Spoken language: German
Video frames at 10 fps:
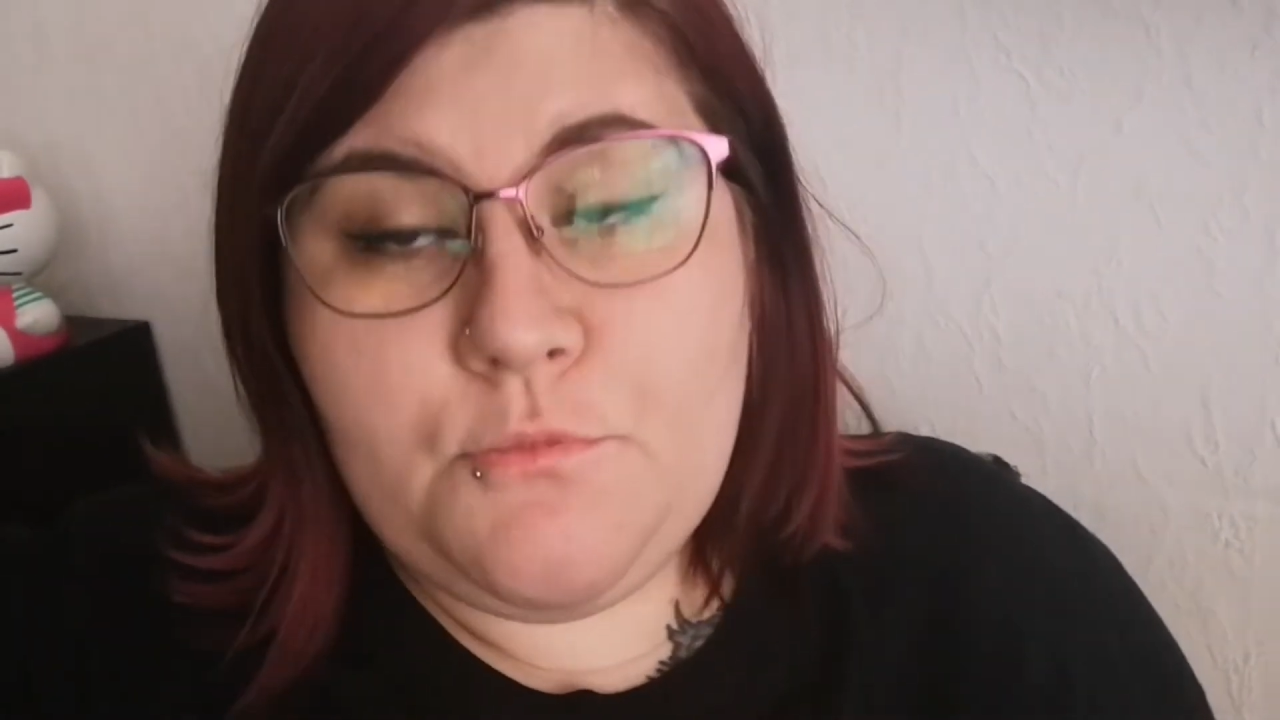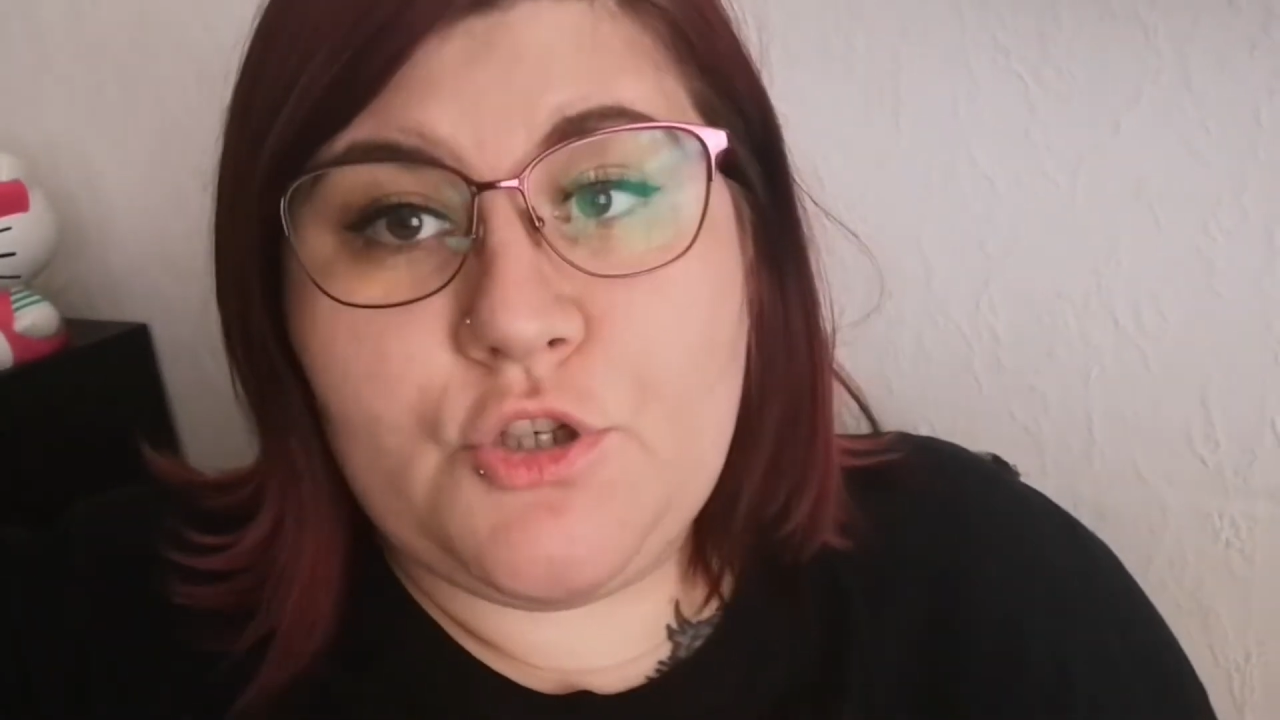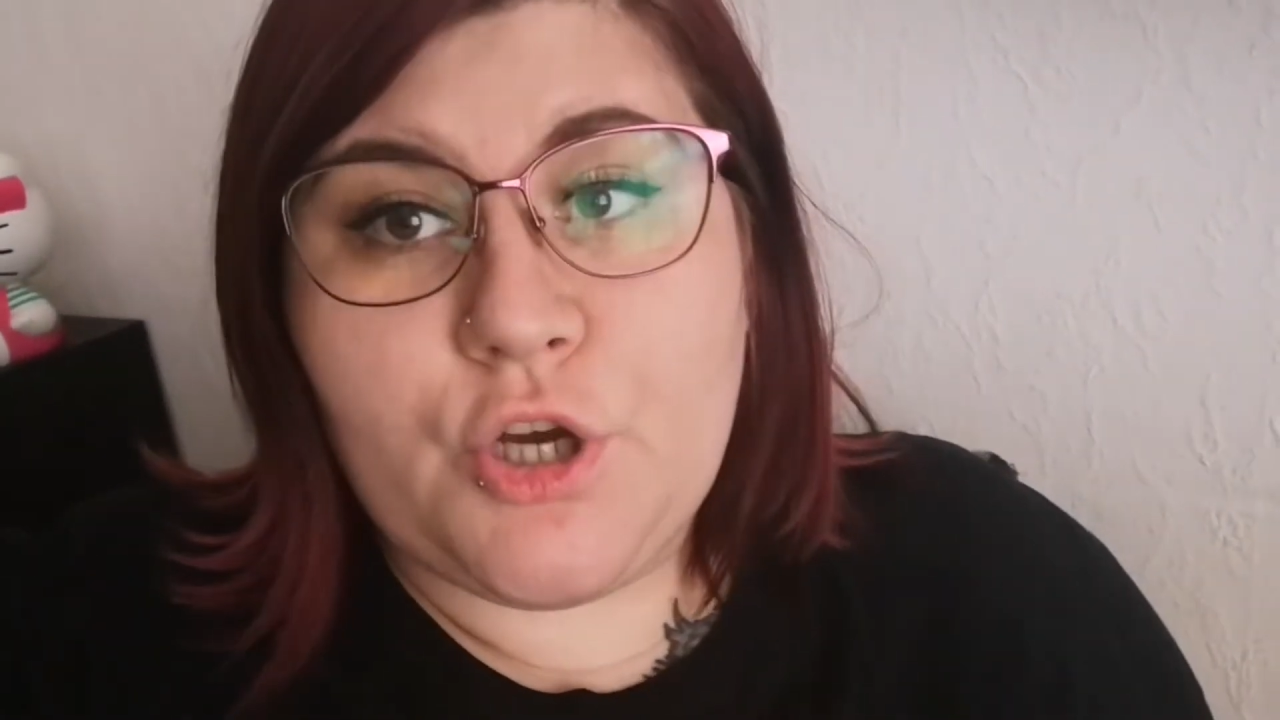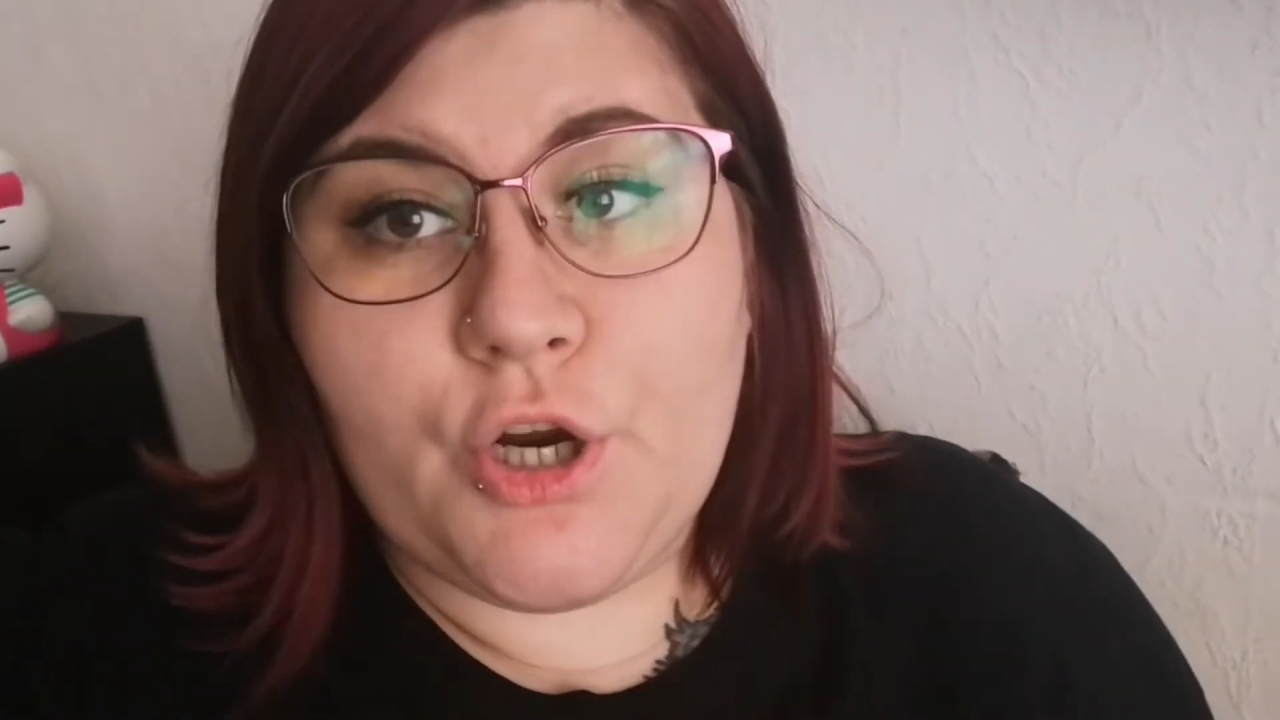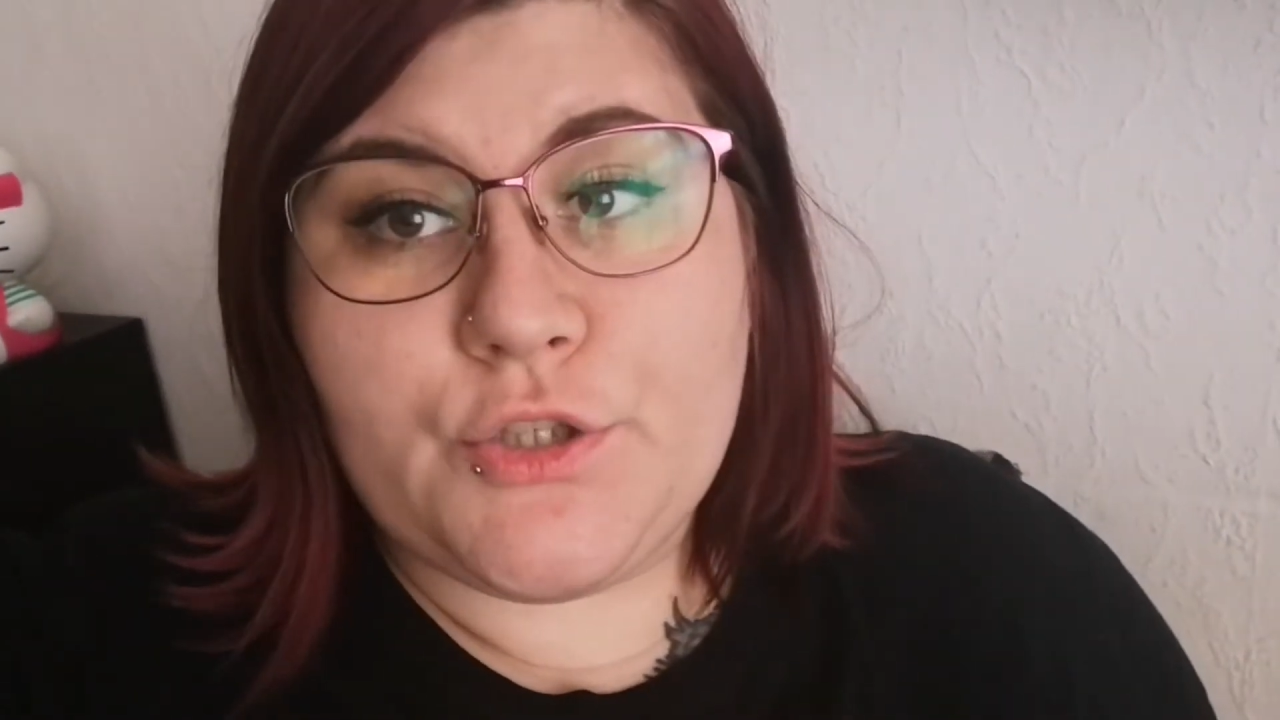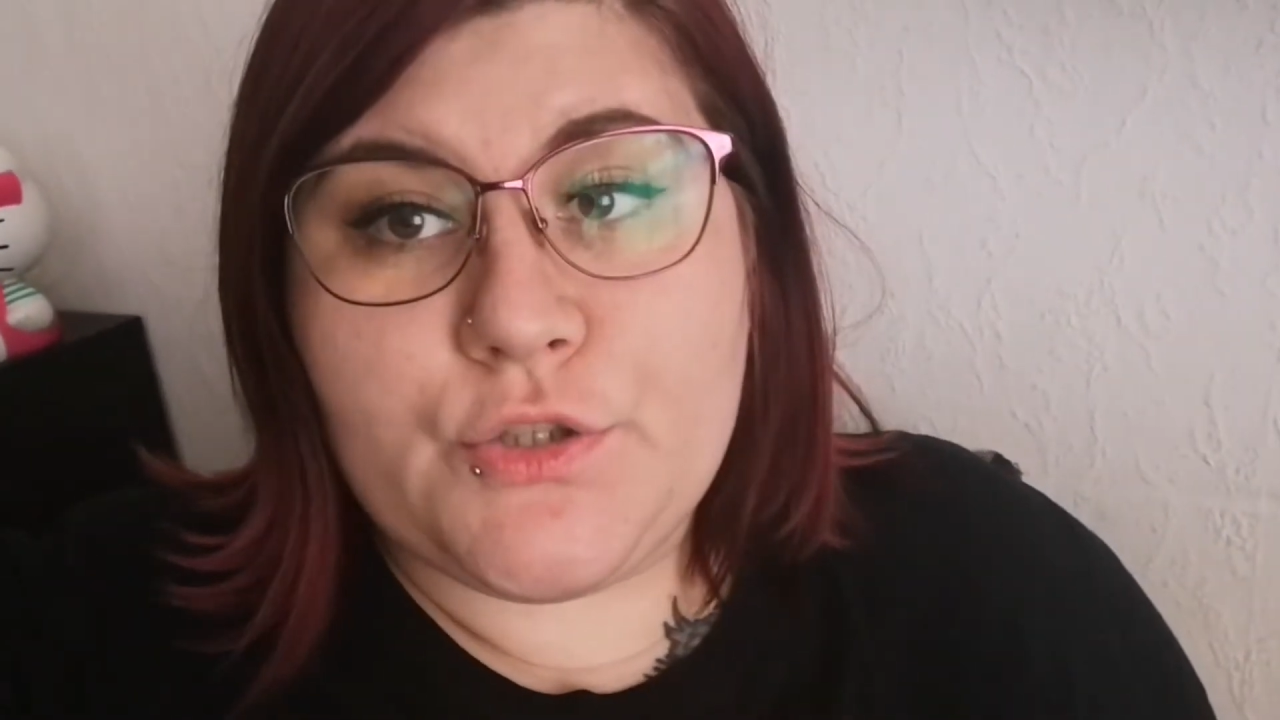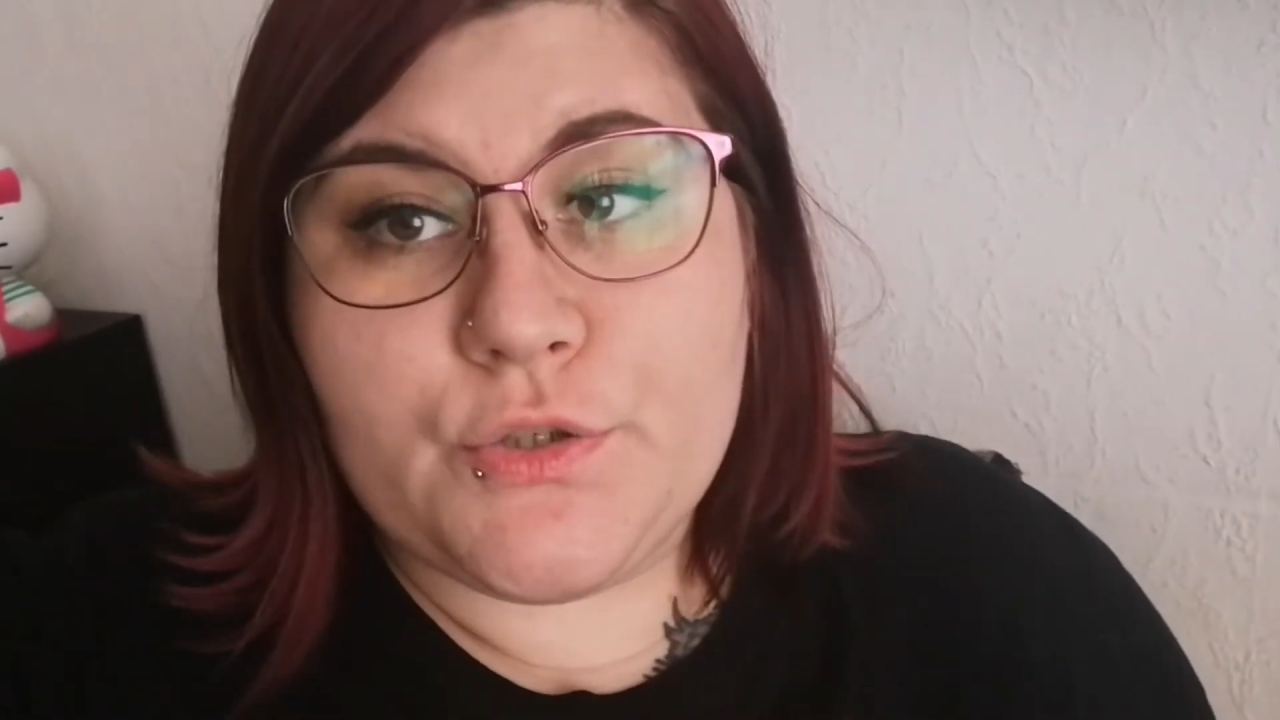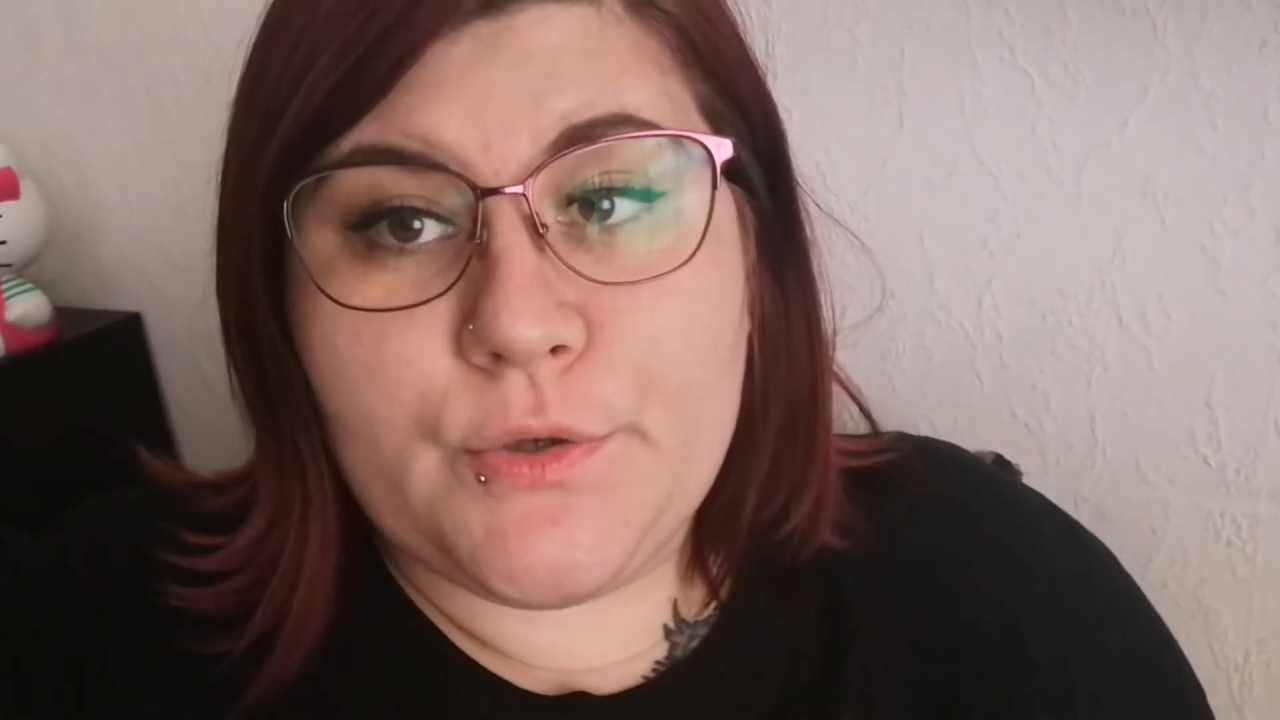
Meetup-Essen